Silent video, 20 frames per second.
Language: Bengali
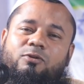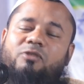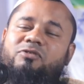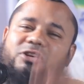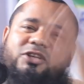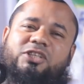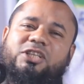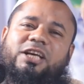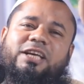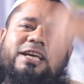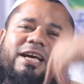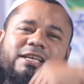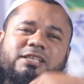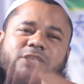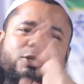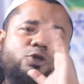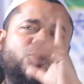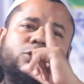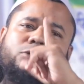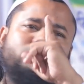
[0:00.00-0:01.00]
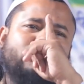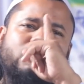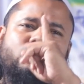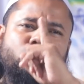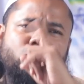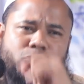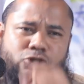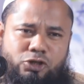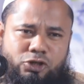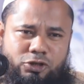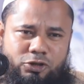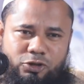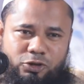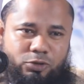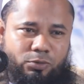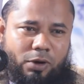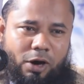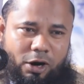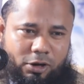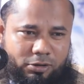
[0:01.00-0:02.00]
অফিস থেকে আইছে সৎ মানুষ
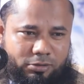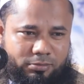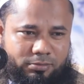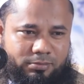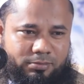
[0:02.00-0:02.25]
যুবক